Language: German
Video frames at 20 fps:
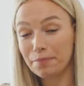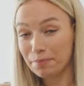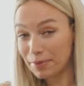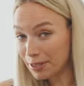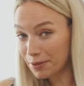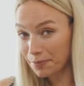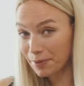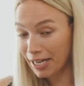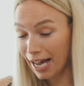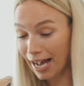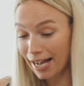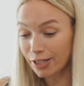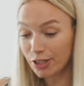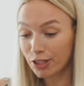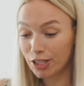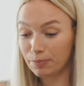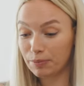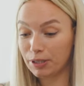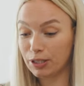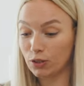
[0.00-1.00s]
Bist du mit allen
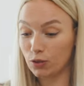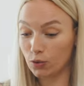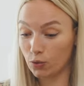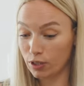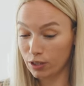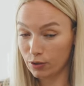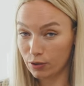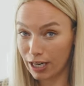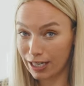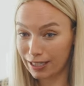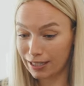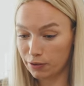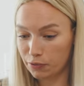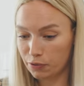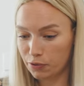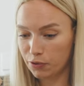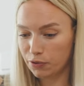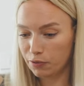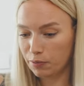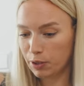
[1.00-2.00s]
Stäbchen durch und hast sie
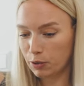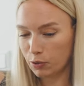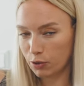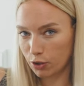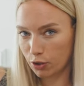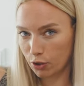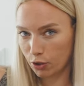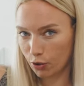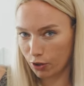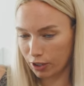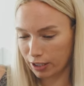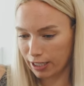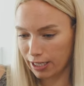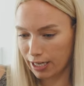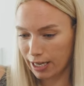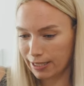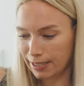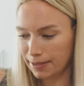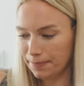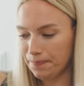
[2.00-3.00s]
fünf Minuten
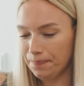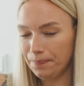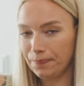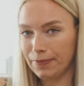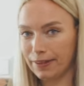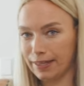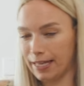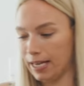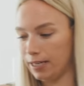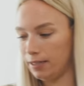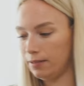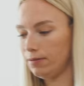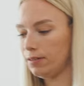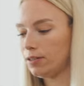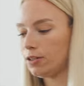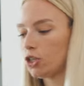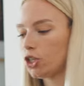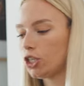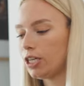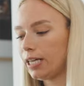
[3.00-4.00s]
trocknen lassen? Dann
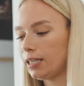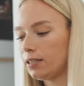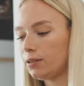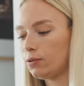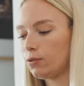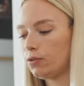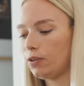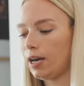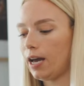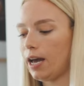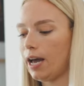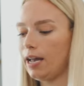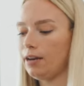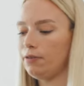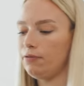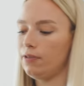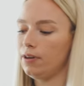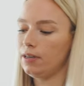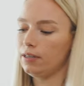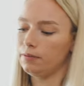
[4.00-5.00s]
steckst du sie
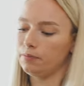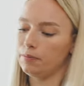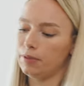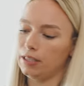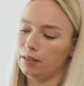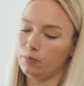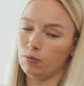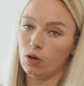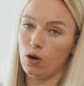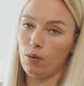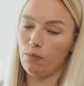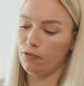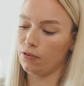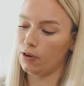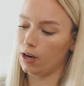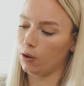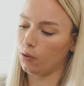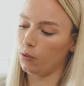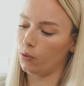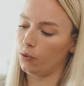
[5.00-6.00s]
einfach mit dem
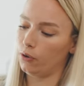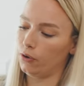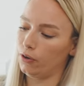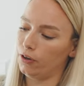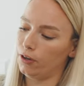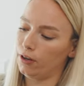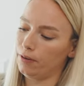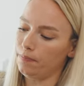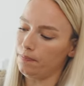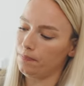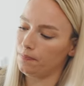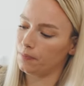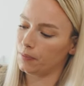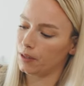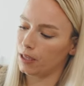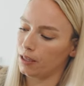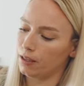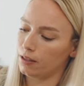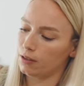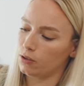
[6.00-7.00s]
Kopf nach unten
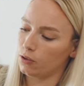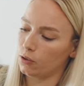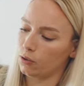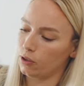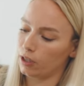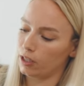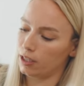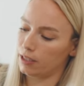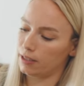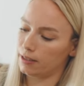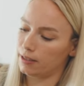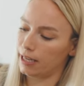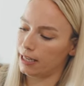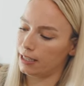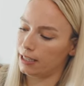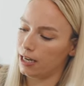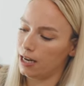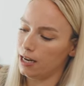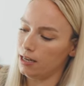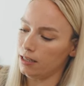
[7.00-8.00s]
zurück in die
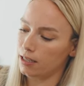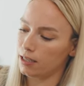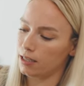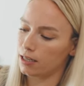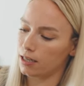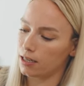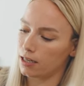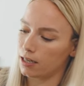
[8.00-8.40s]
Setcard